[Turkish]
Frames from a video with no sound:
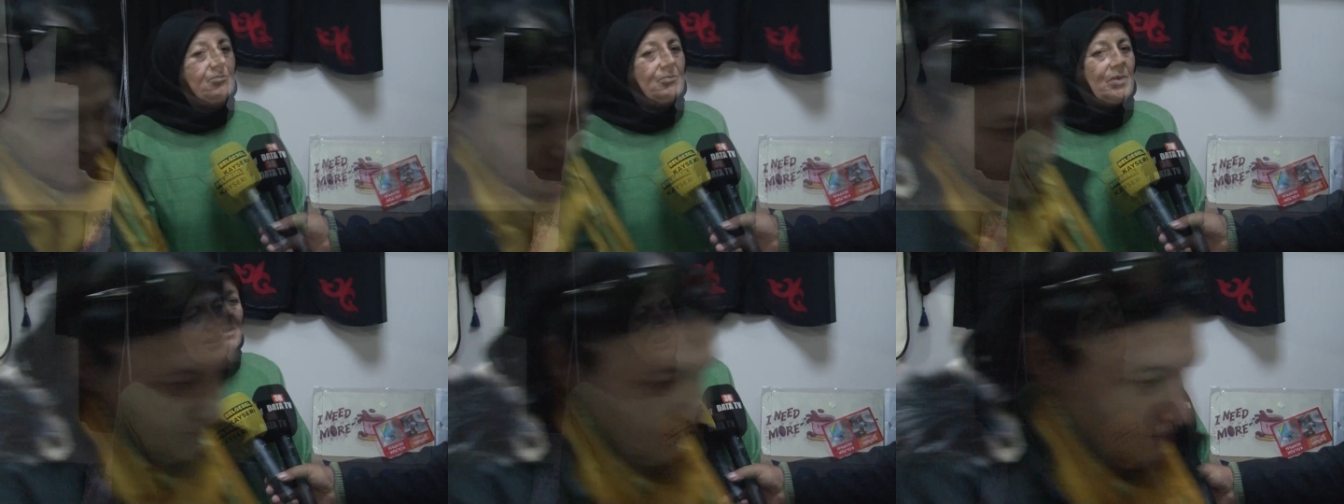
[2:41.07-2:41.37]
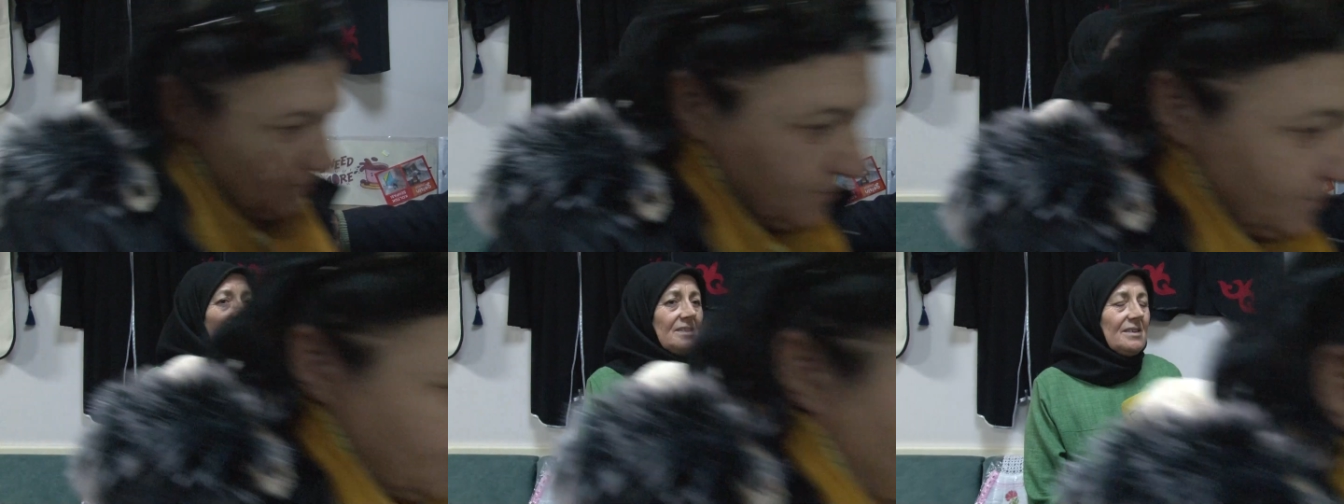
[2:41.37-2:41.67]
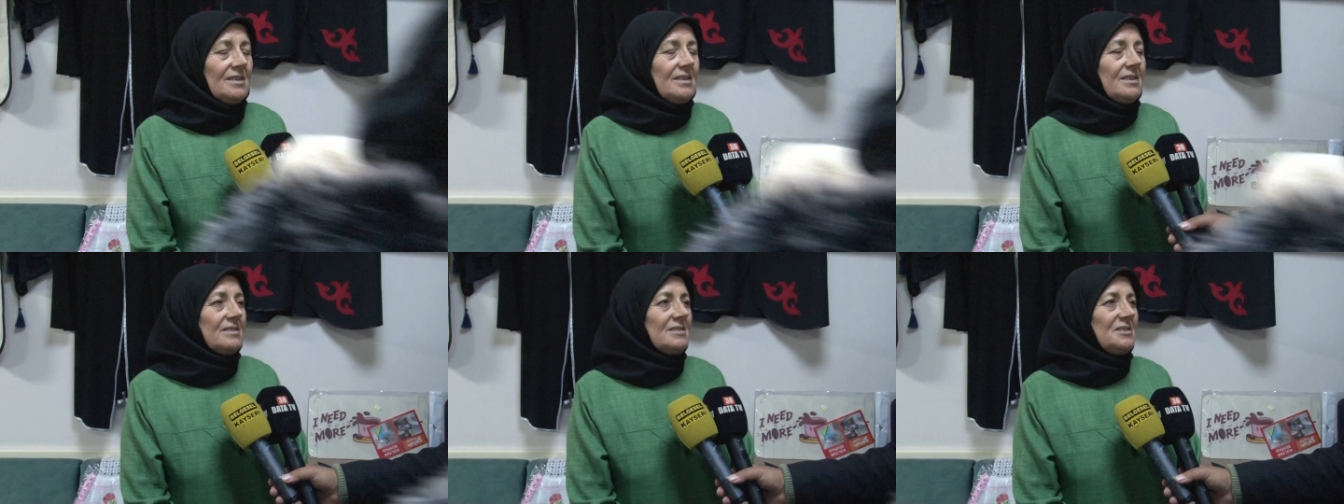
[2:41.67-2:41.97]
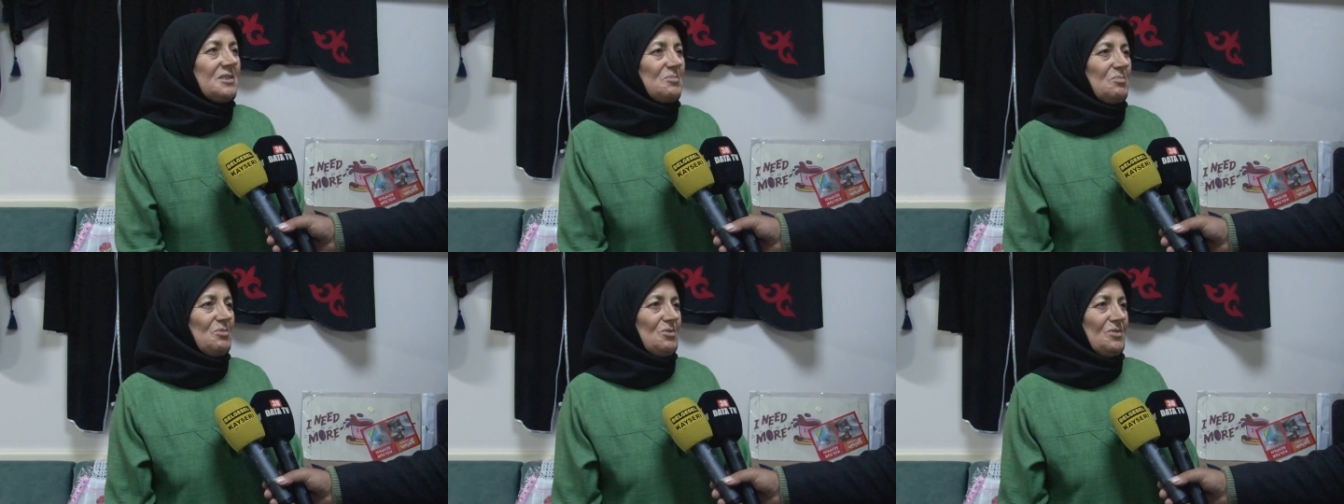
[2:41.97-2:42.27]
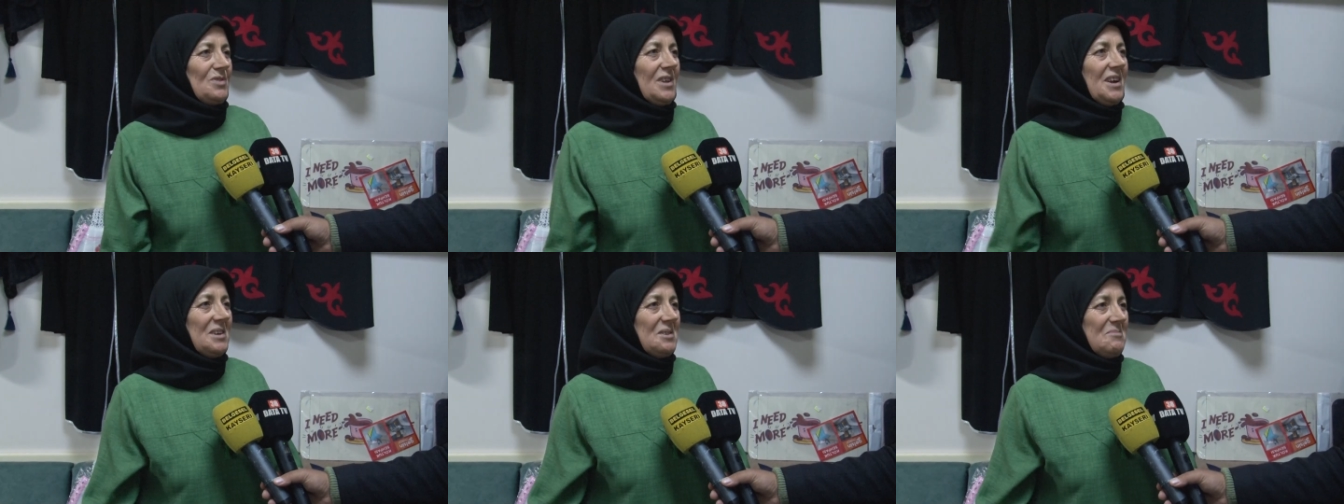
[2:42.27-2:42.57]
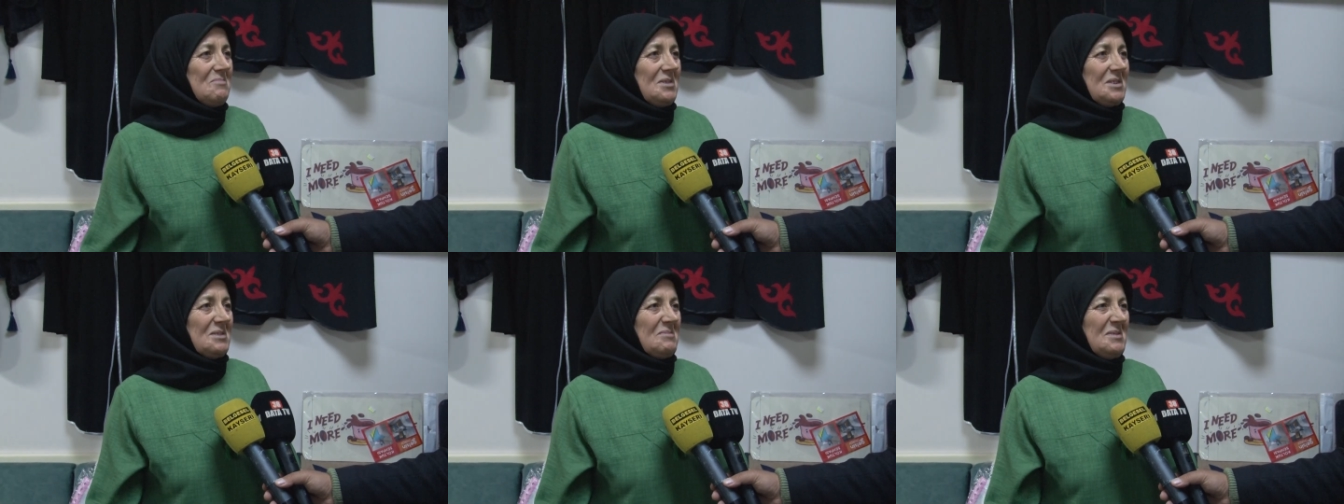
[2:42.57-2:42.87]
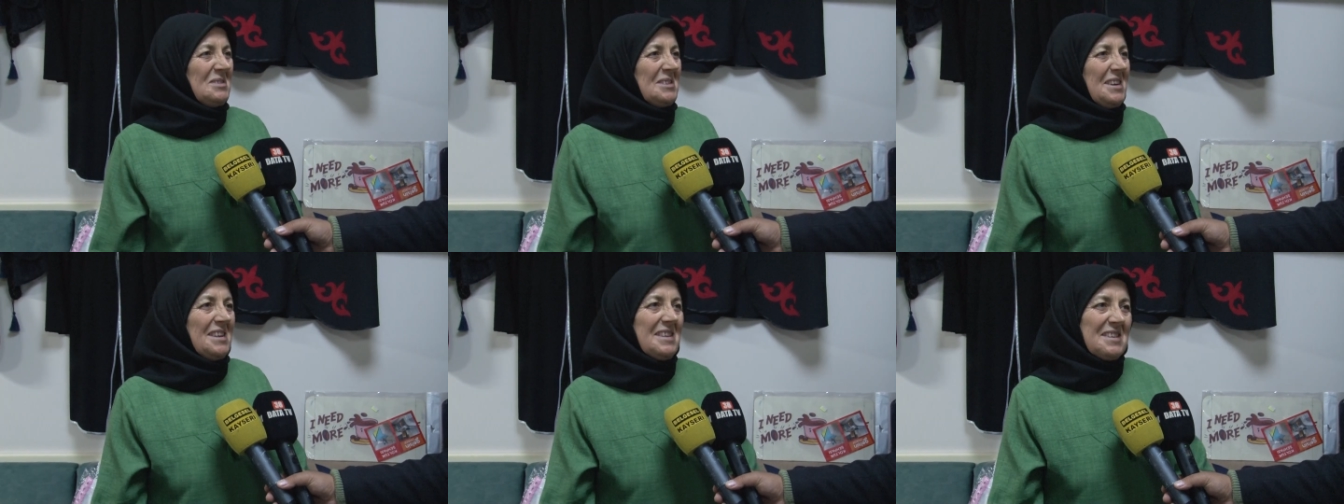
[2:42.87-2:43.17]
Ben senelerdir buradayım,
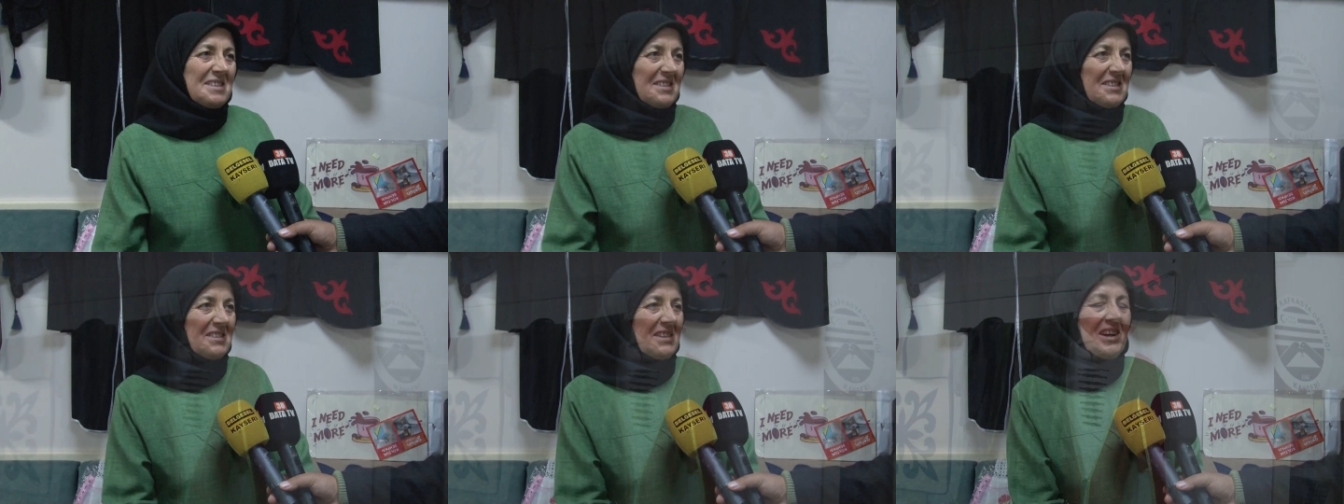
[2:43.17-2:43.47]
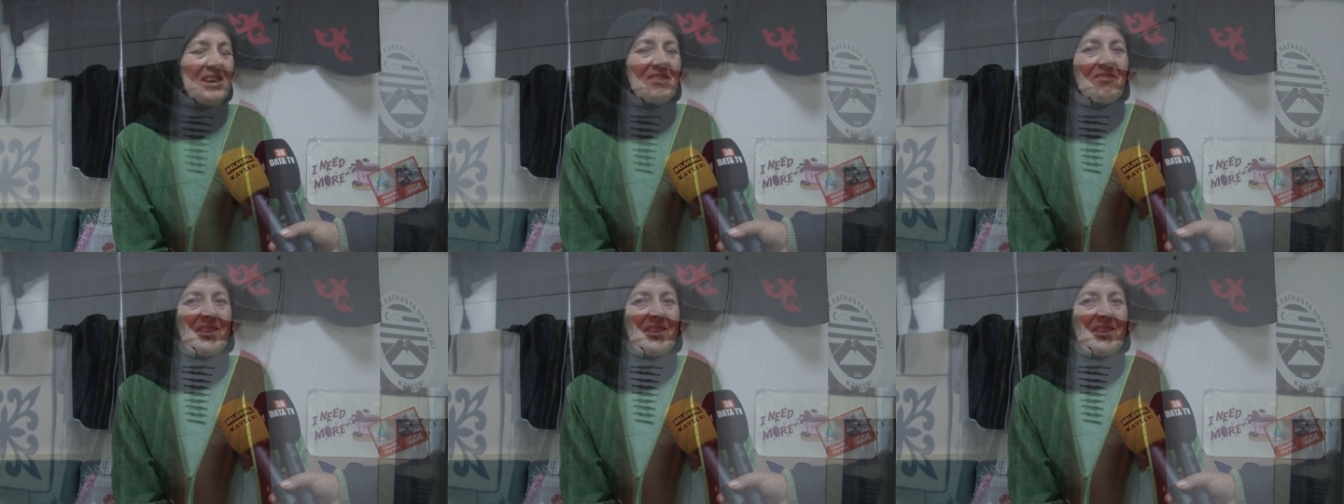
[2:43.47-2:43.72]
20 senedir daha